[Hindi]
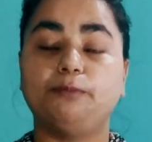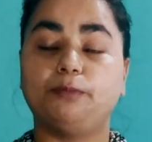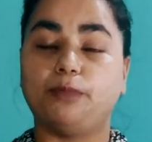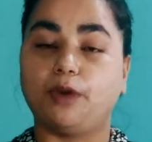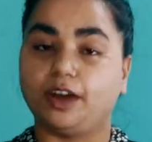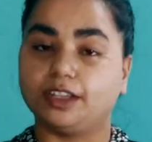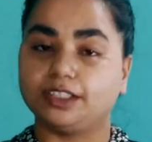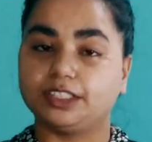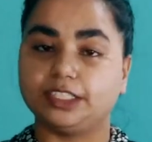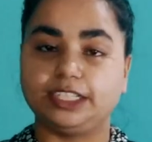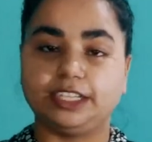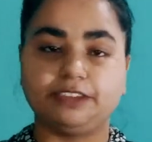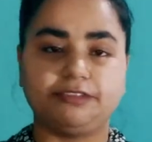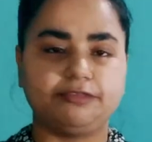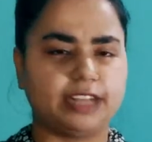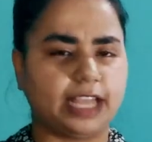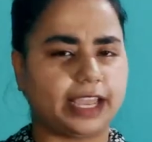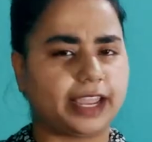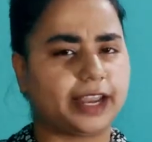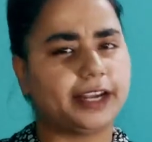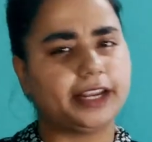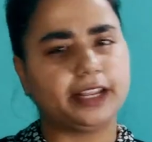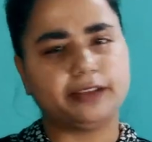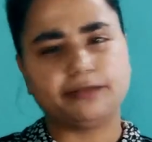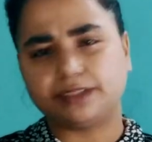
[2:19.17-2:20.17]
पॉजिटिव
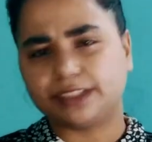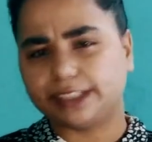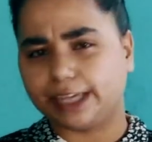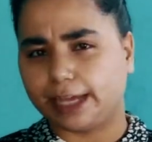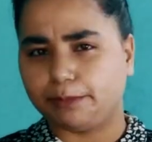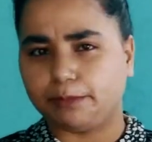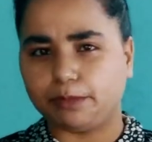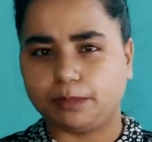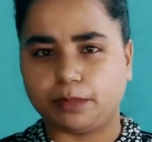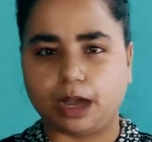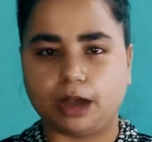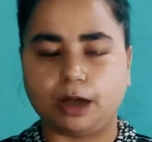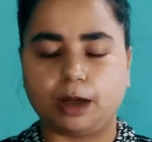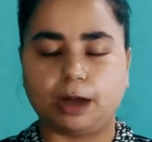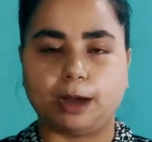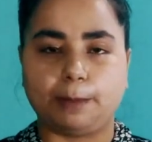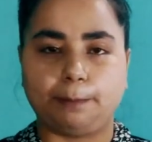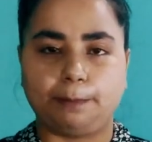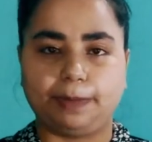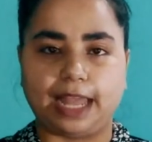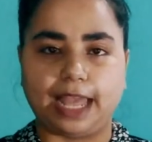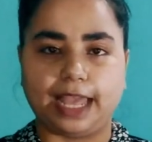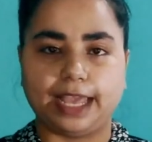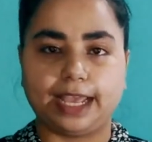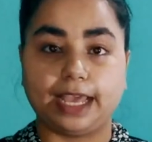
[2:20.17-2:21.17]
नेगेटिव सेम
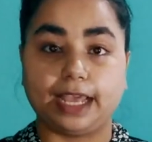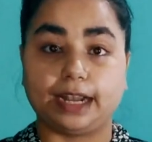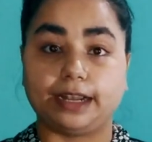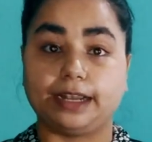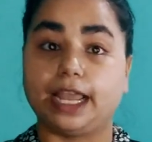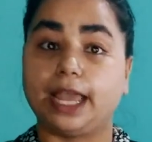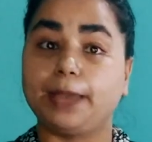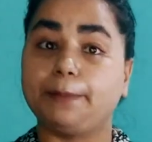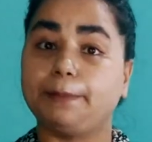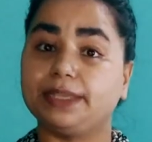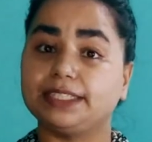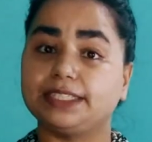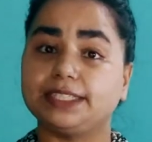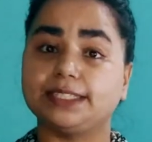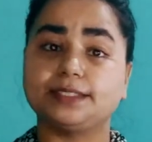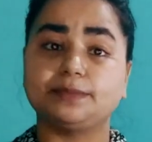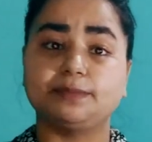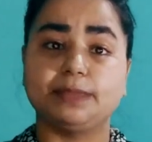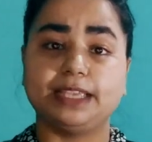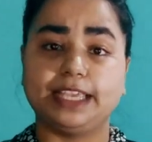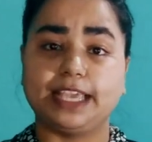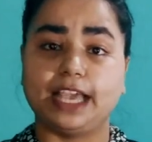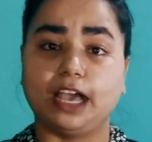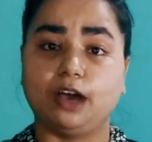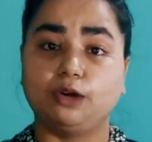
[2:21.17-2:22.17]
अप्लाई करना है बस
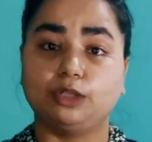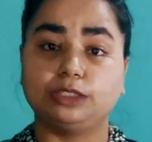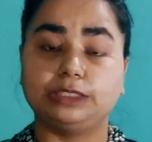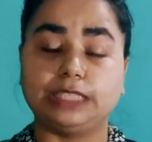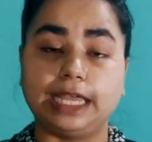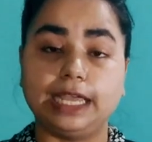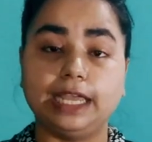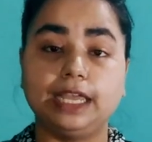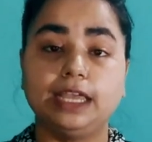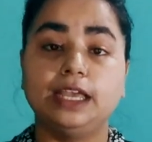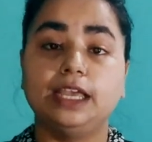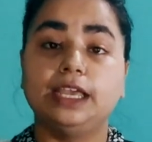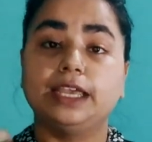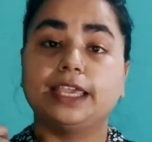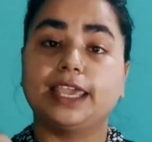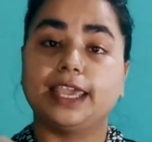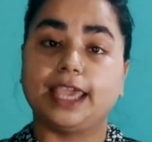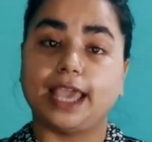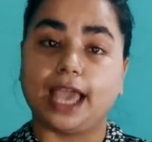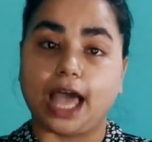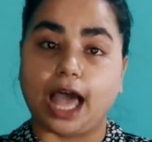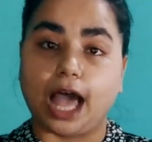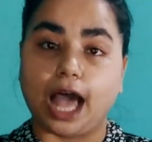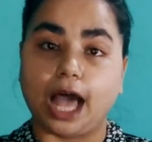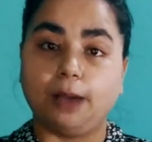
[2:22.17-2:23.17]
इसमें क्या होता है
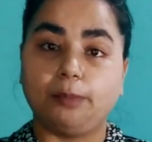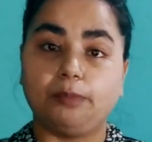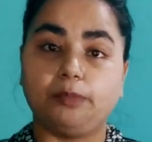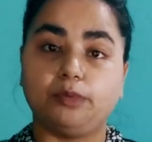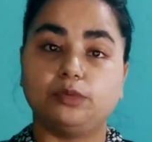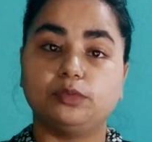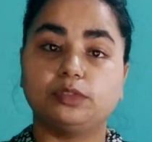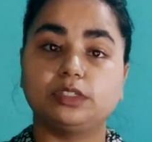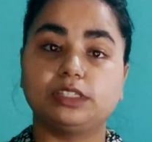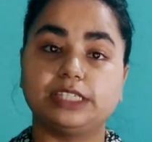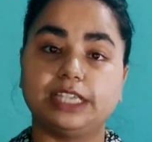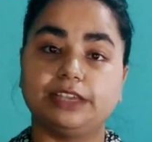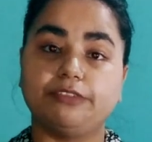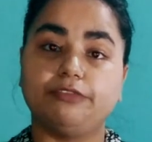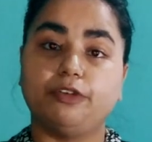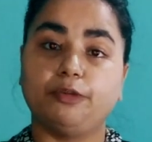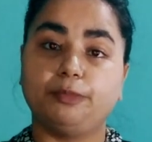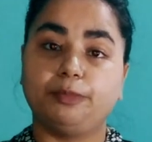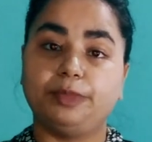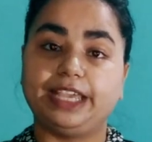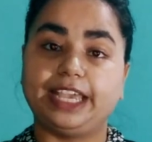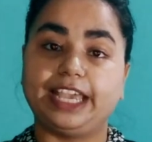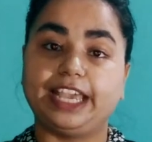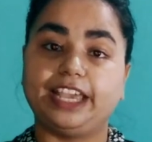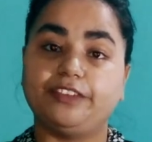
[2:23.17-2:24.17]
कि आप उससे वो
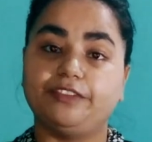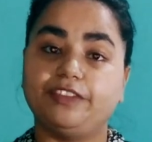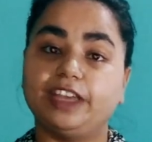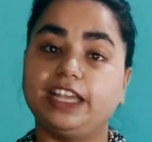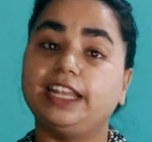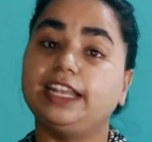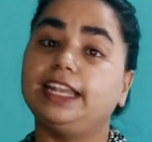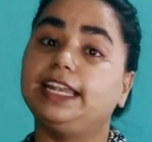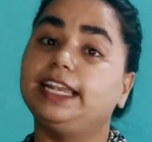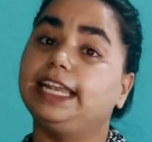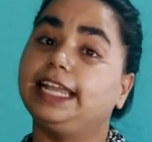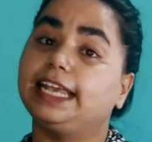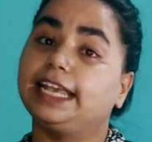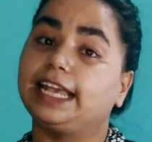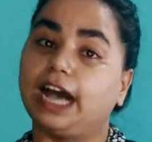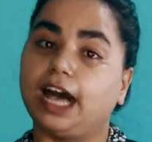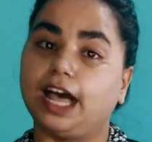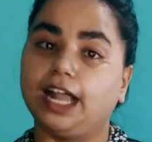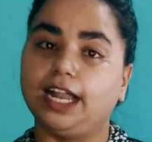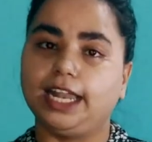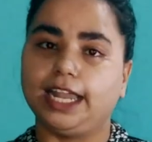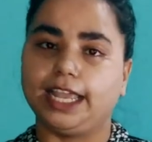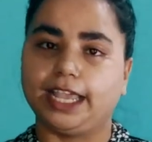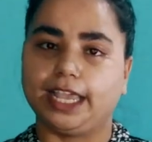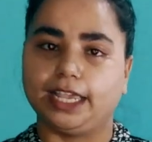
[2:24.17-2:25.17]
बिहेवियर
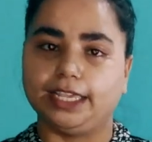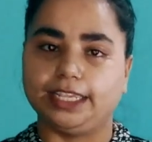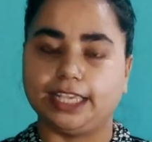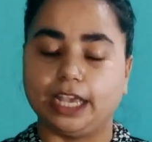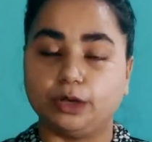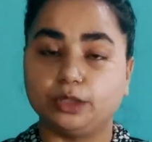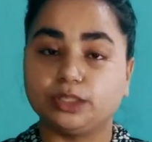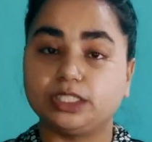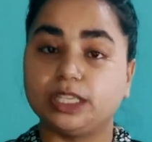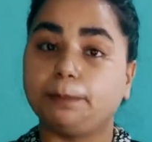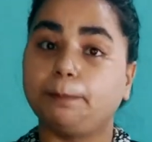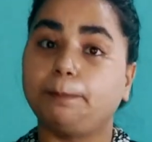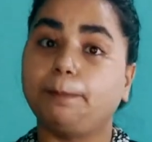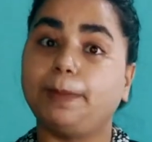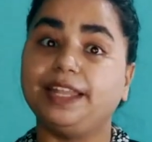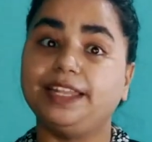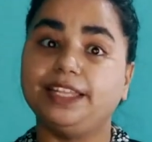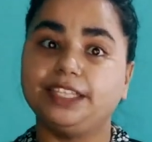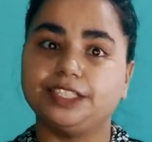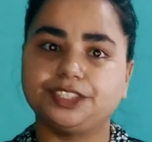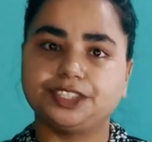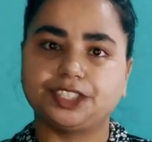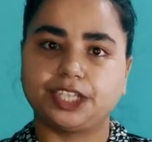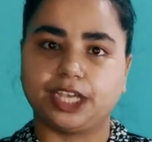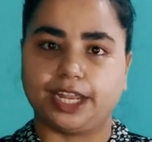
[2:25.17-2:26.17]
निकाल लेंगे या उसे
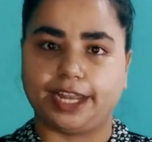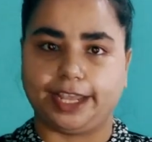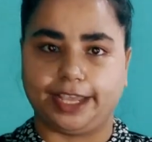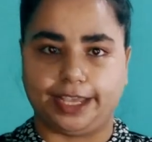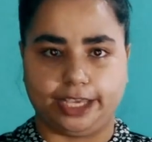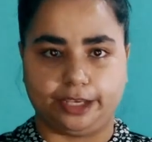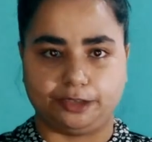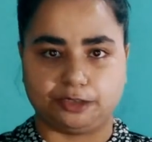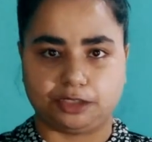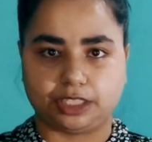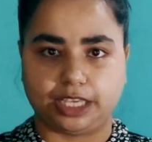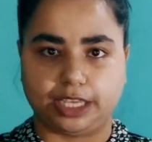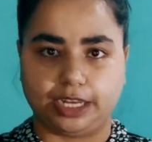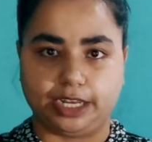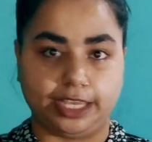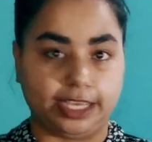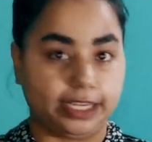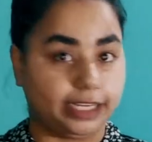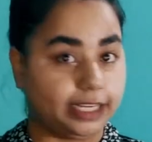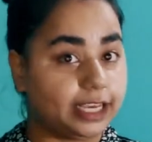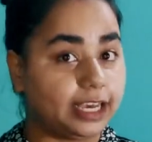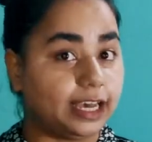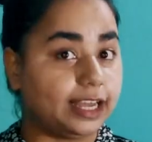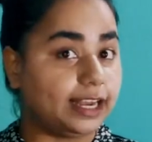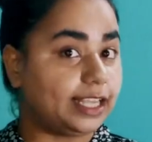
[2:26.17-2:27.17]
पनिश करेंगे उसके लिए
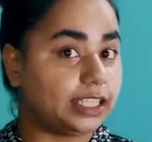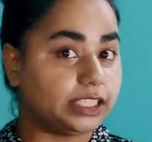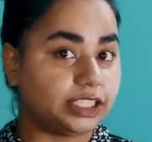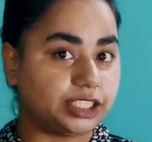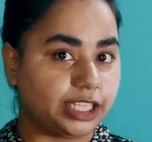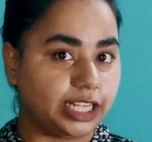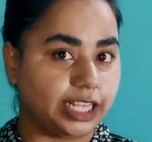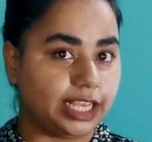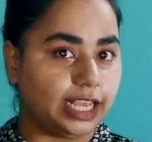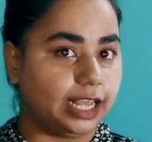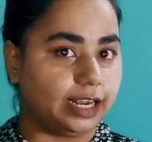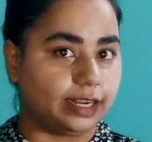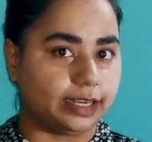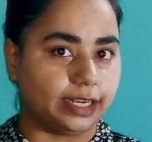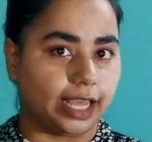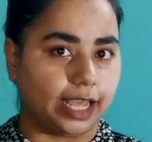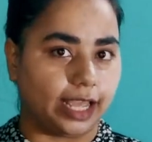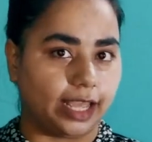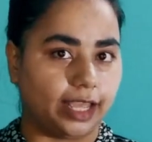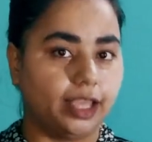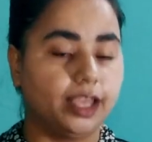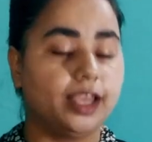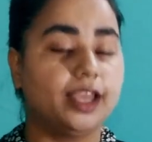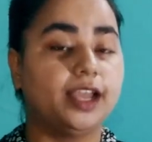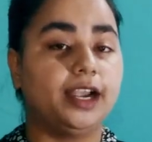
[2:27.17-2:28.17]
इनक्रेज नहीं करना
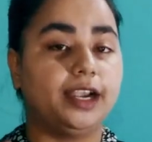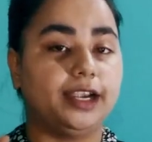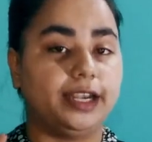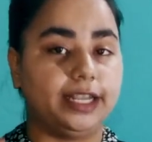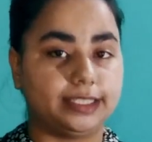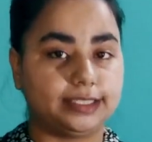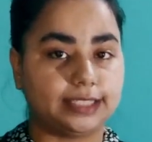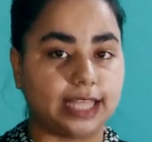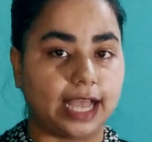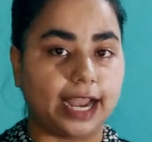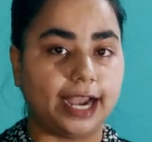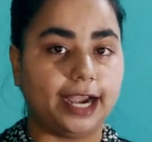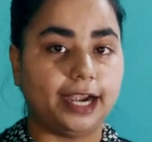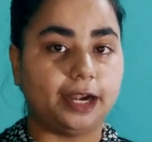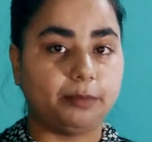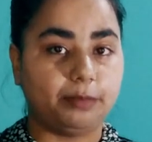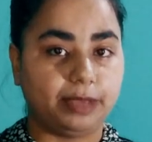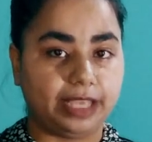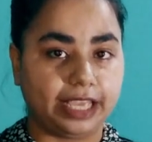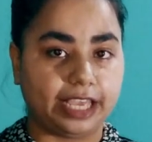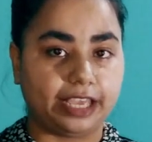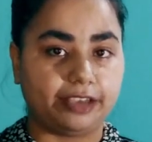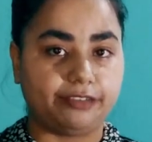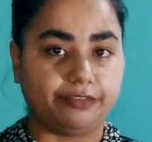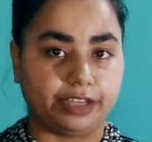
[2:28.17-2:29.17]
है डिज़ायर्ड
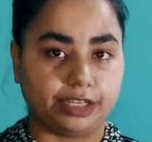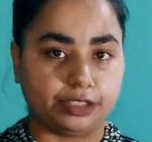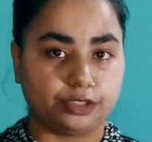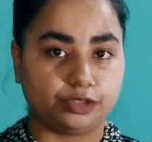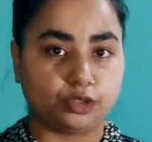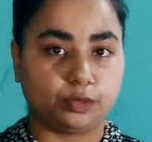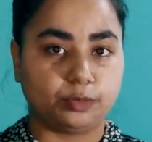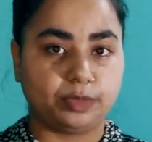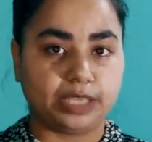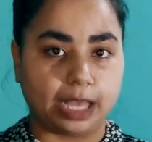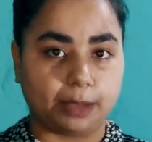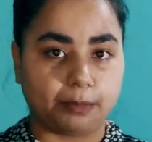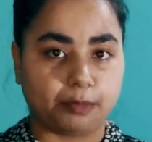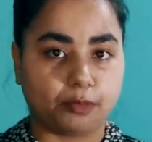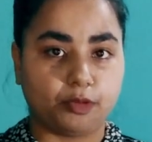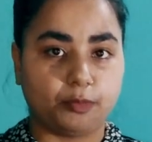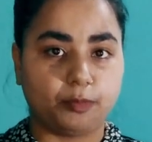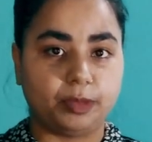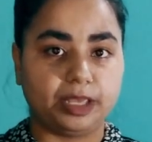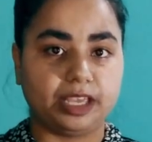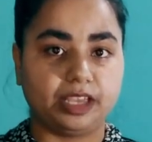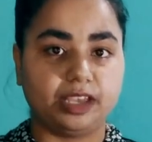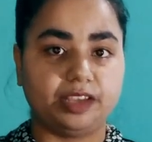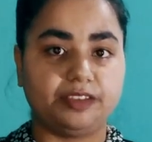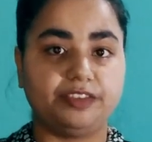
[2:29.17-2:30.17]
बिहेवियर जो भी आपको
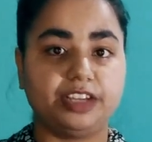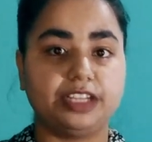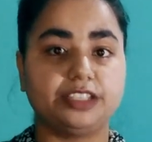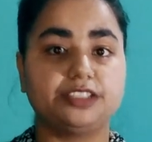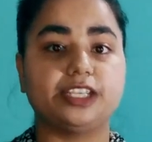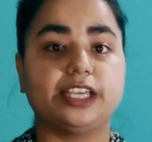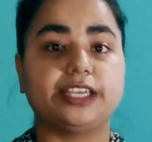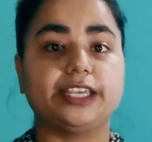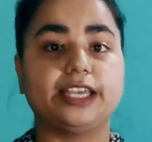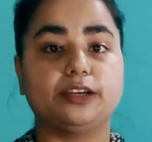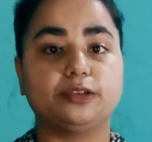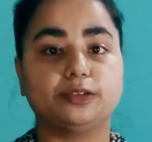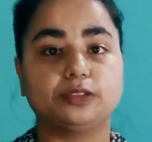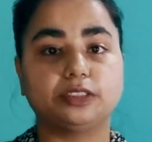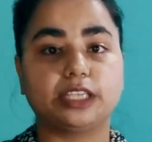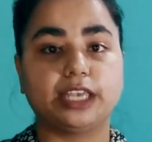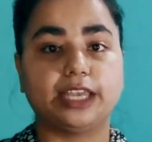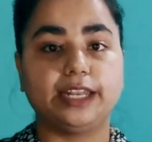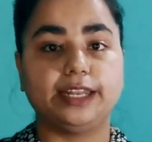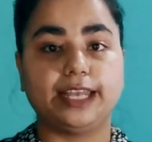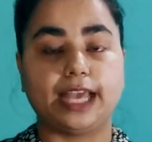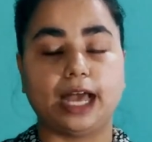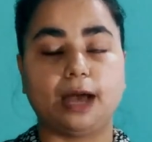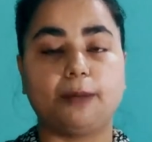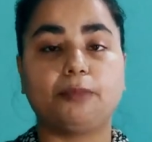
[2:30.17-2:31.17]
बिहेवियर चाहिए
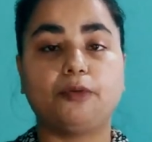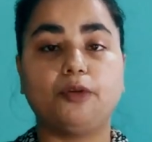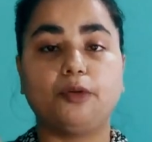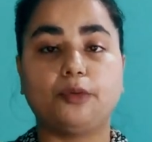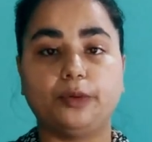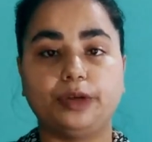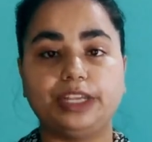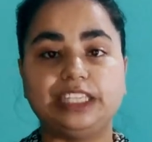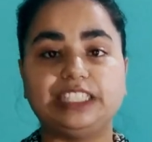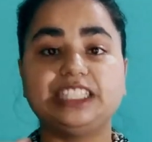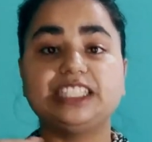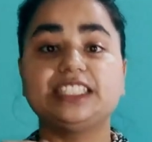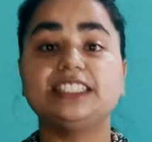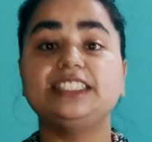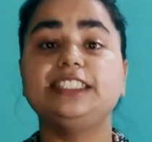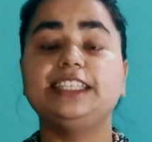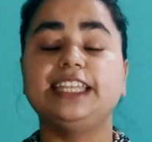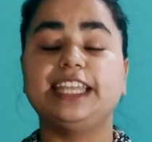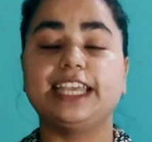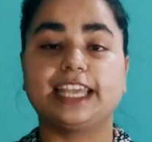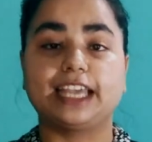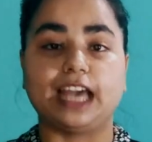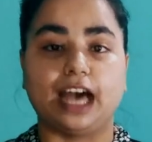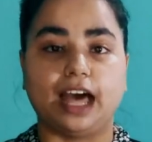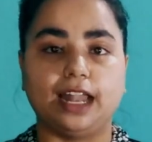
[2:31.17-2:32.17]
उसके लिए आपको कोई चीज़
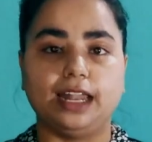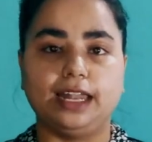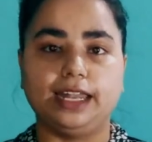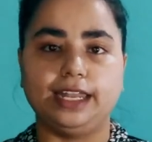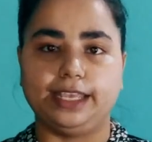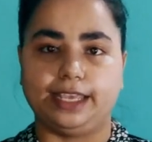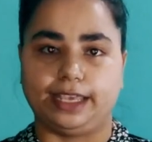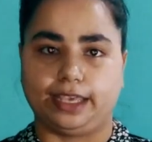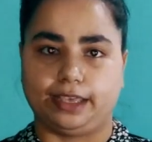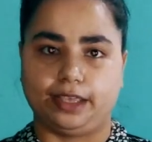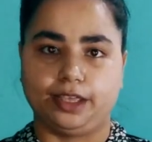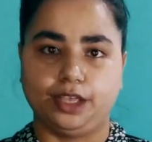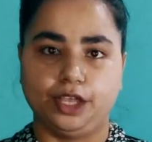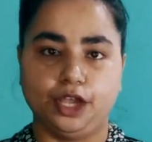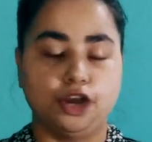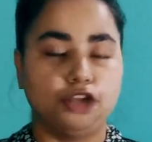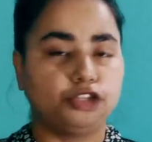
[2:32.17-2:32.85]
निकालनी है